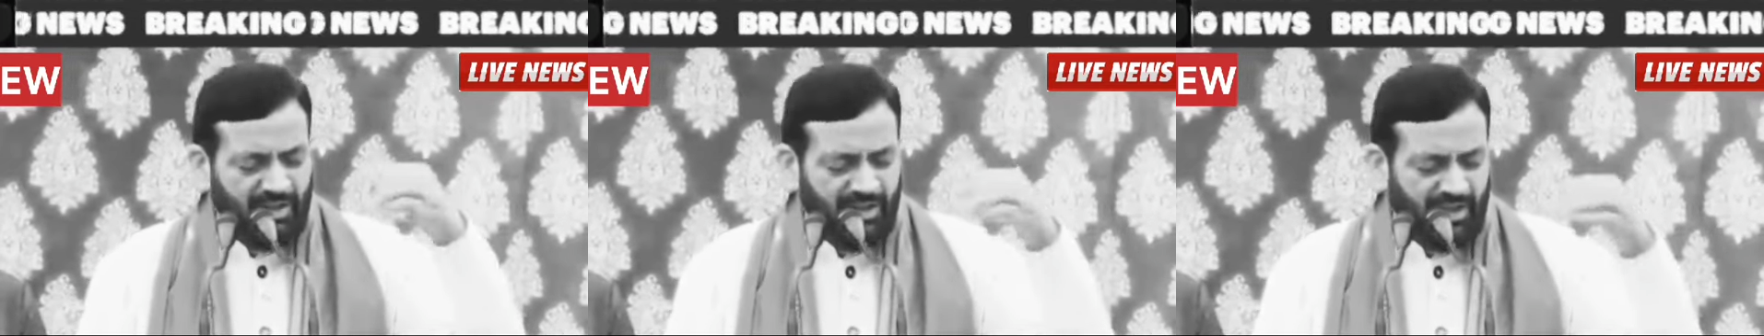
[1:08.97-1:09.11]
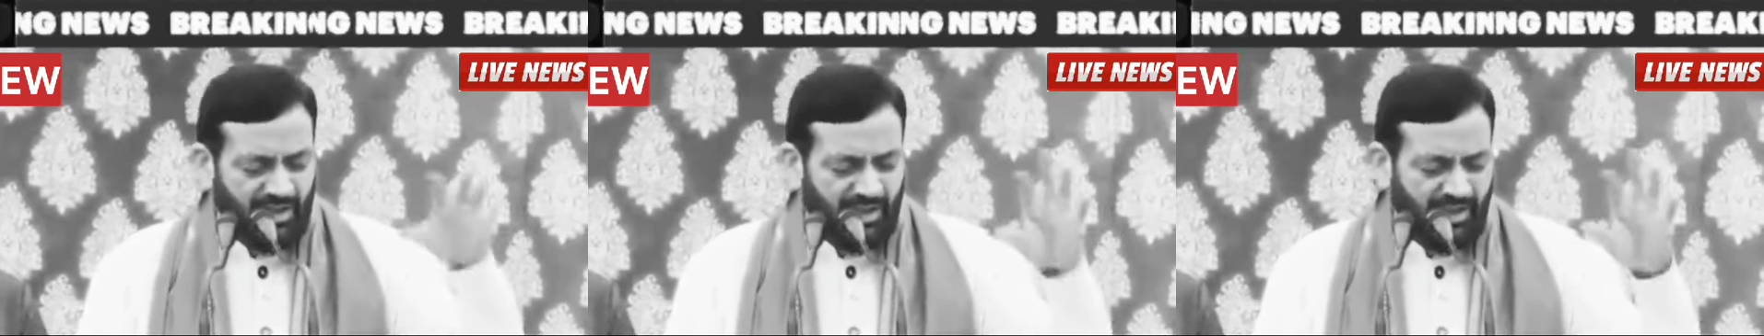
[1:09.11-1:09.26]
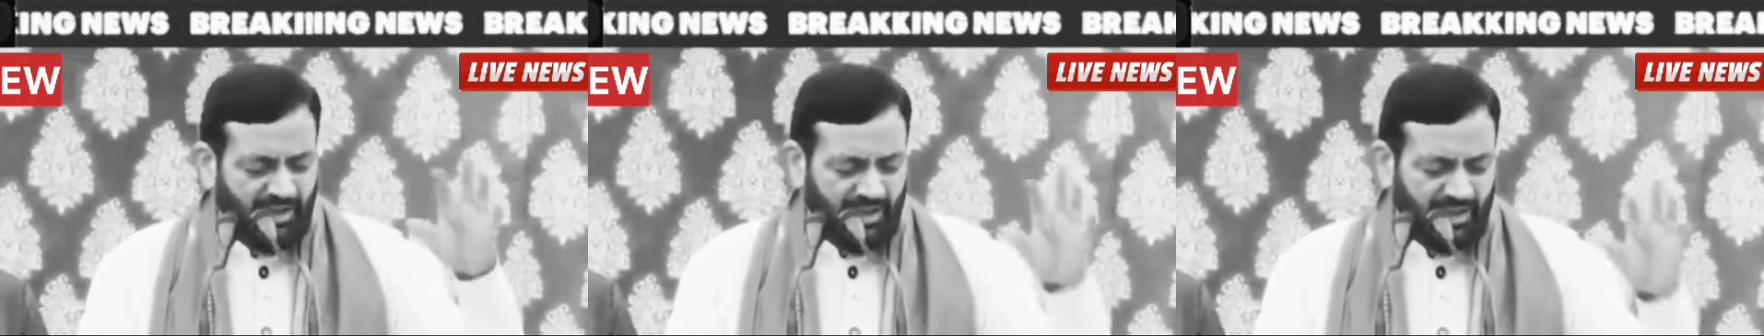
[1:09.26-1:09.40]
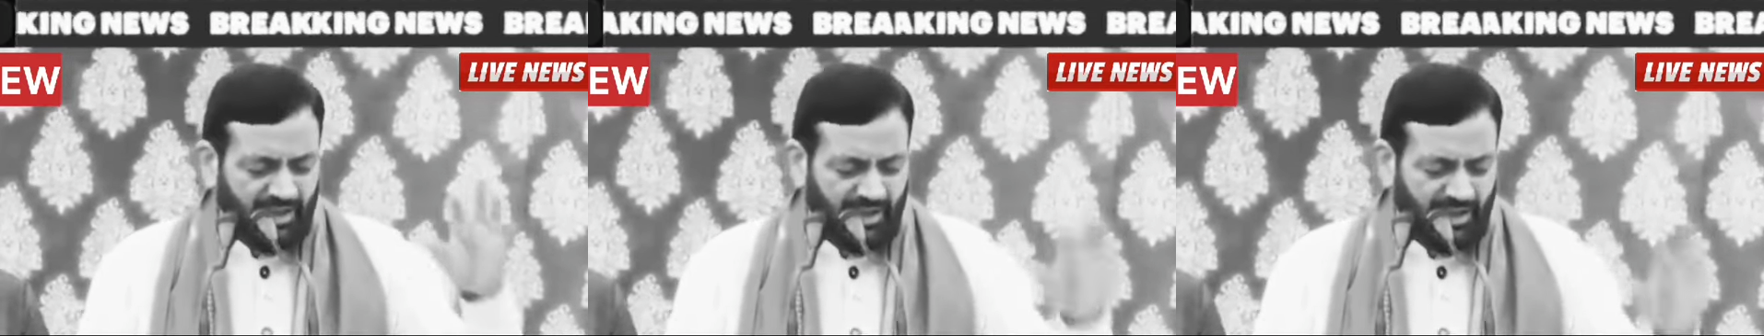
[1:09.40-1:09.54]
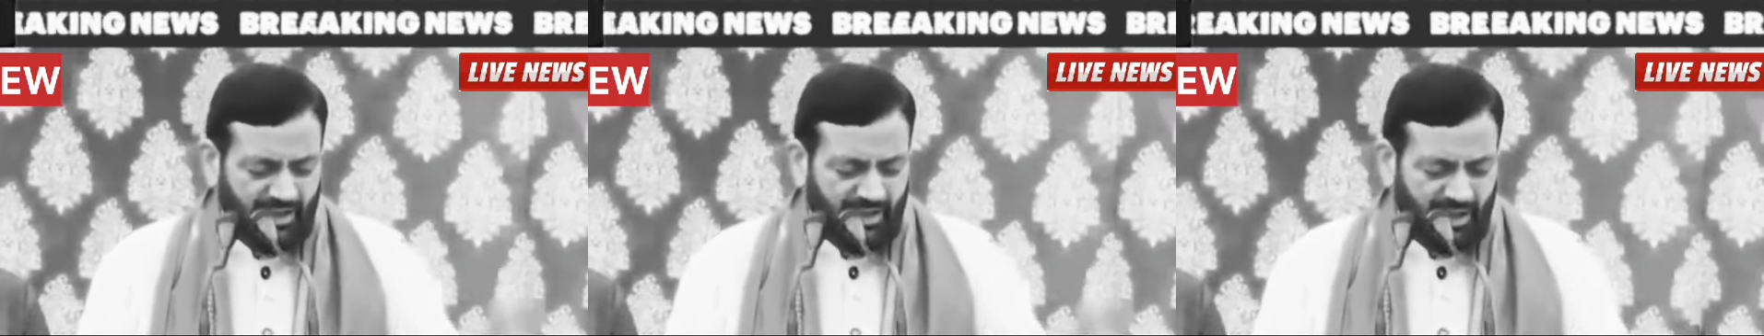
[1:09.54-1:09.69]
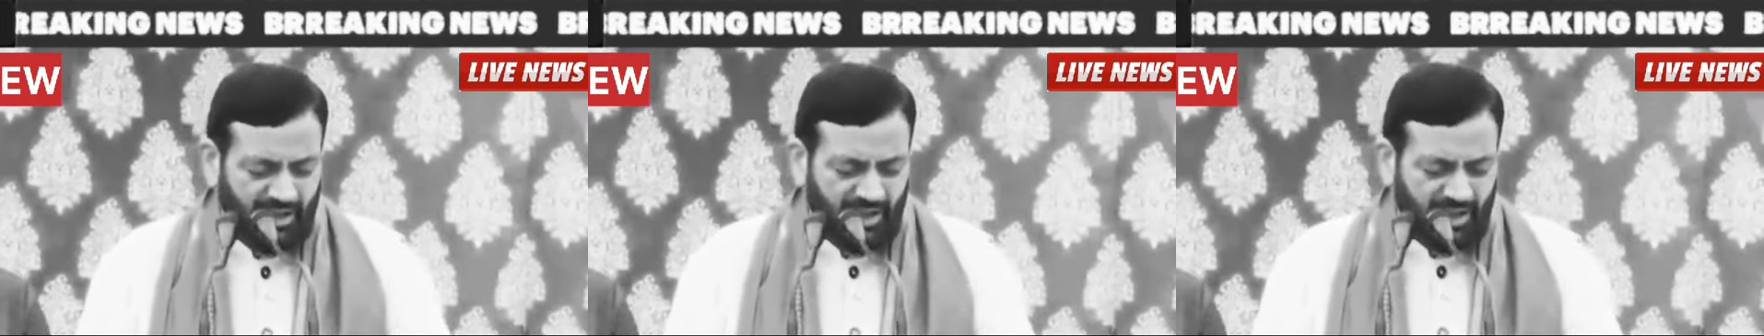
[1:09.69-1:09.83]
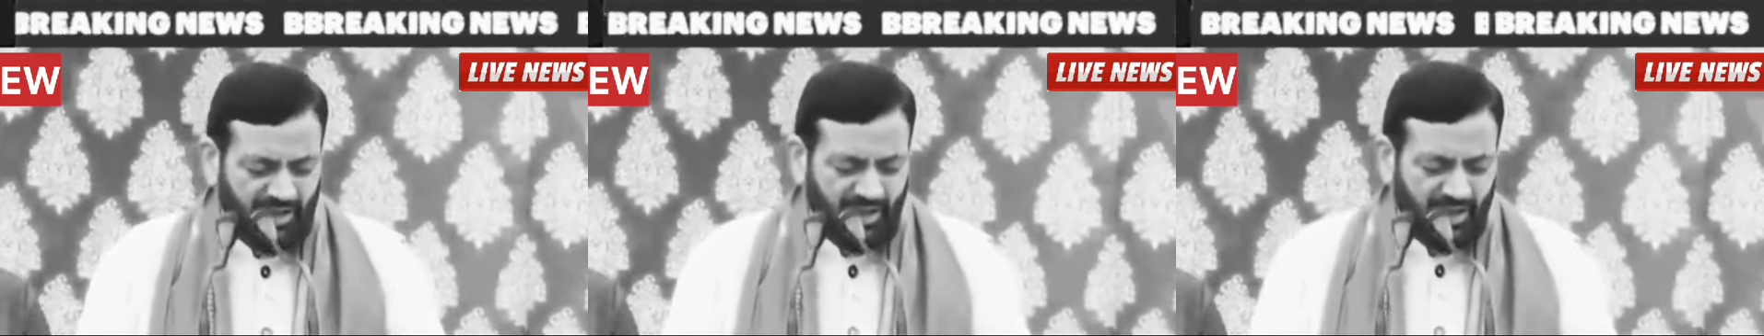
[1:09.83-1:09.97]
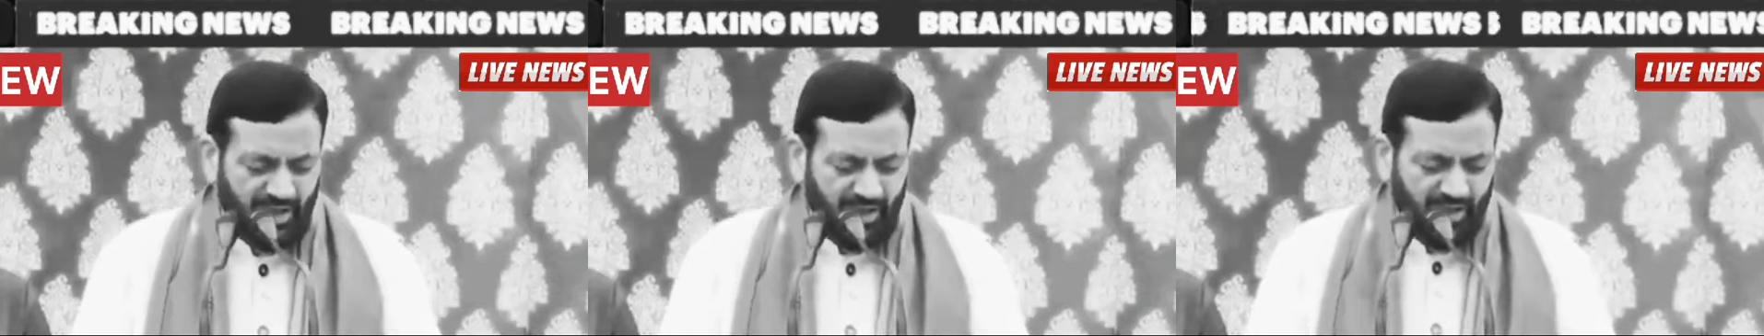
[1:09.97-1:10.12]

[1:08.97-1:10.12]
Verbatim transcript: नहीं रहेगी